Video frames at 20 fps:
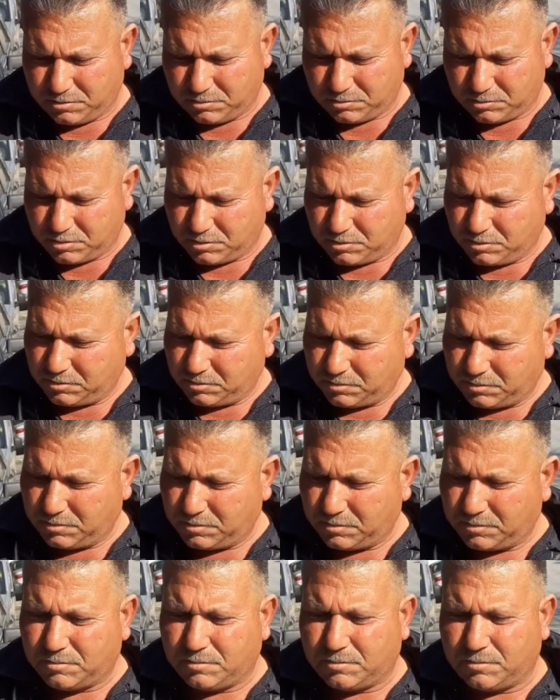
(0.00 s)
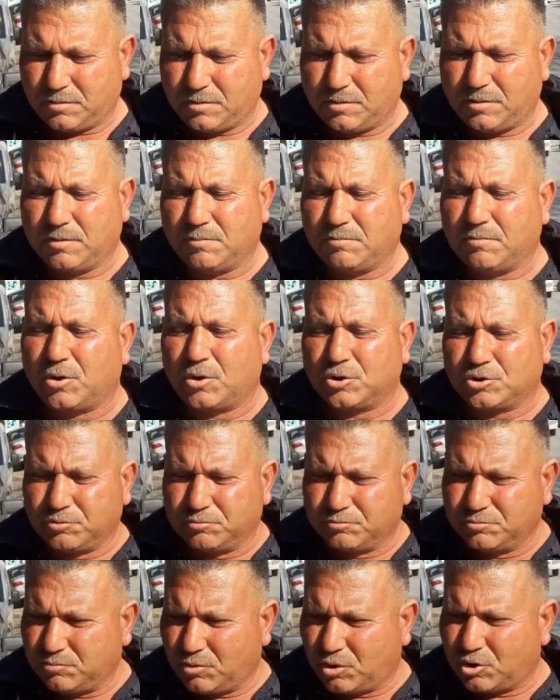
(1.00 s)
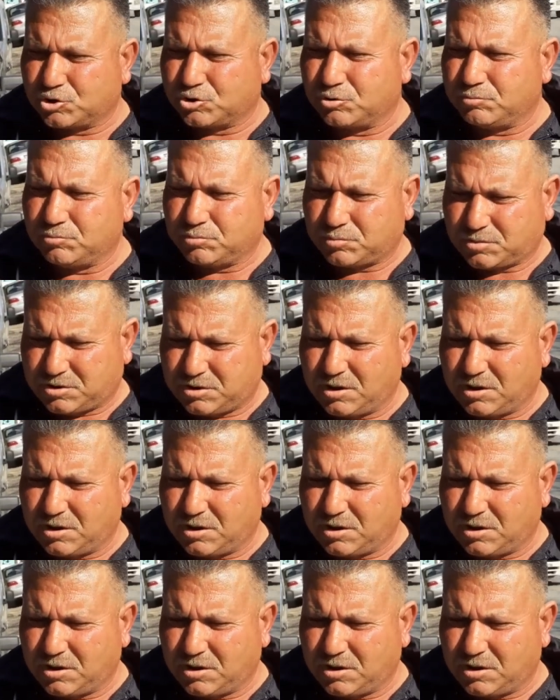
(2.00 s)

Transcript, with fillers: Borcunuz var mı peki? Borcum, borcum